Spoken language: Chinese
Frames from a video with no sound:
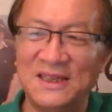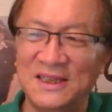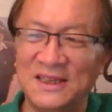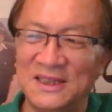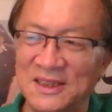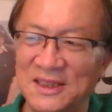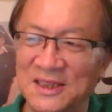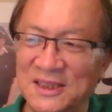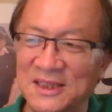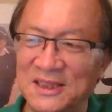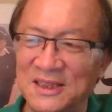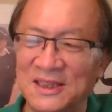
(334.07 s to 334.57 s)

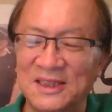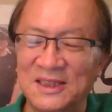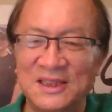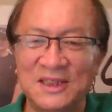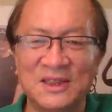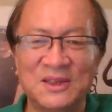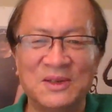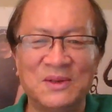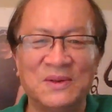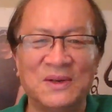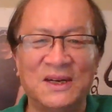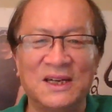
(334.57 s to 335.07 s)
以这个
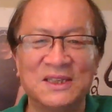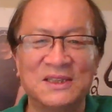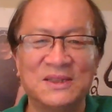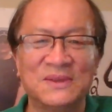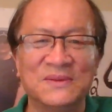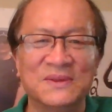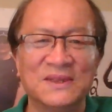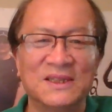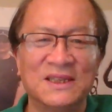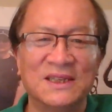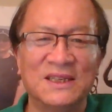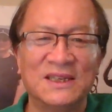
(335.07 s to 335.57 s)
清华
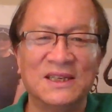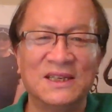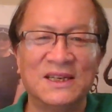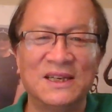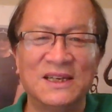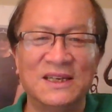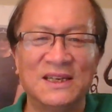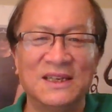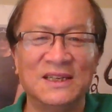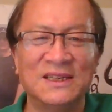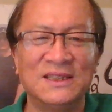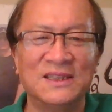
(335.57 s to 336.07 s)
上面
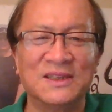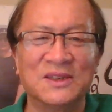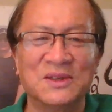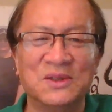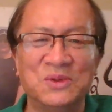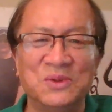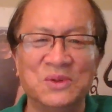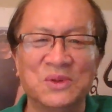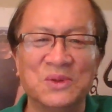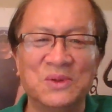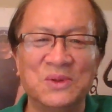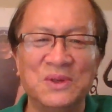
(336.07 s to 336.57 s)
一个
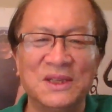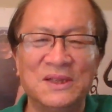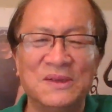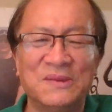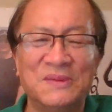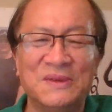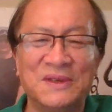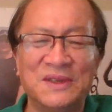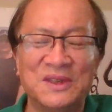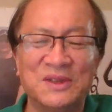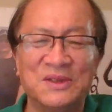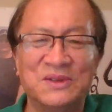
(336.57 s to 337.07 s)
学会的
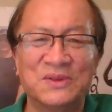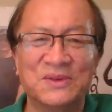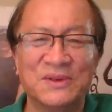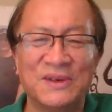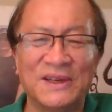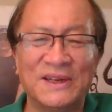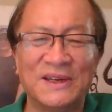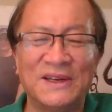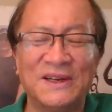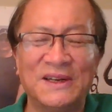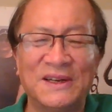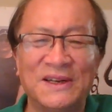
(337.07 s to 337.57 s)
名义出
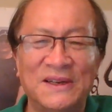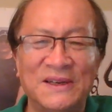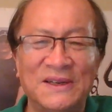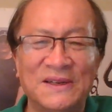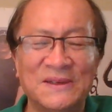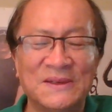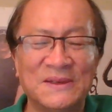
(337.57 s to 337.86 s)
来啊，